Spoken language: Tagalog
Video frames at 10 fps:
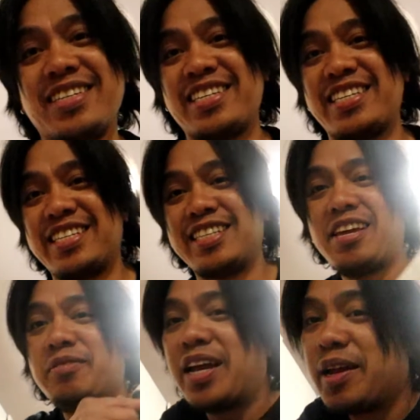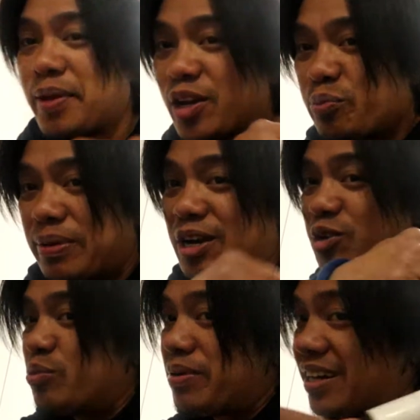Ayan. Hindi, wala naman akong
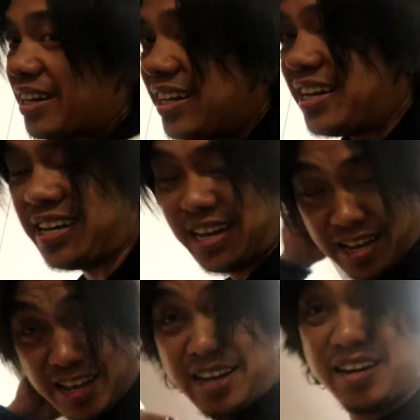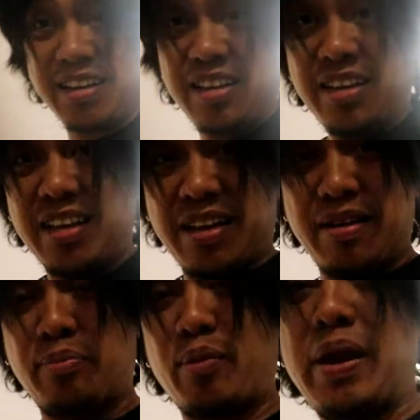balakuba. Uh, ah,
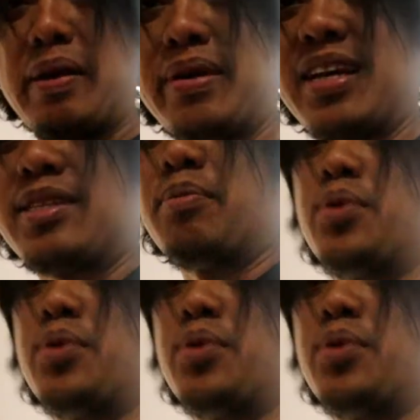ang problema lang sa